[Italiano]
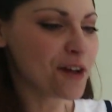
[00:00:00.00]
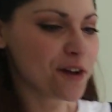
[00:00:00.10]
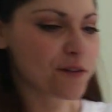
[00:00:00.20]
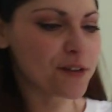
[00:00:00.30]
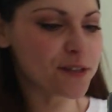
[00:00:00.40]

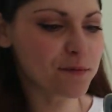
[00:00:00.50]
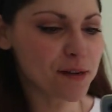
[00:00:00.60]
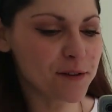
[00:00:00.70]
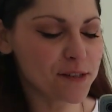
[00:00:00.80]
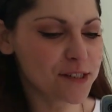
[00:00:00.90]
Uh, questo
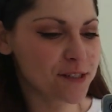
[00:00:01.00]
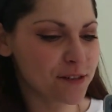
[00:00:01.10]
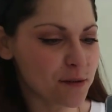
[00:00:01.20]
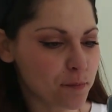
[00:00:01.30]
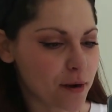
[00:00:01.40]

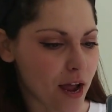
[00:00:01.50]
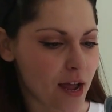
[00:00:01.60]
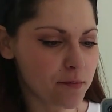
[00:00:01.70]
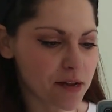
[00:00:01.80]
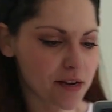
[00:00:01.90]
maglioncino di
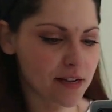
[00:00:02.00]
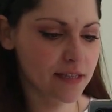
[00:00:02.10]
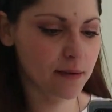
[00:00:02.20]
Primark che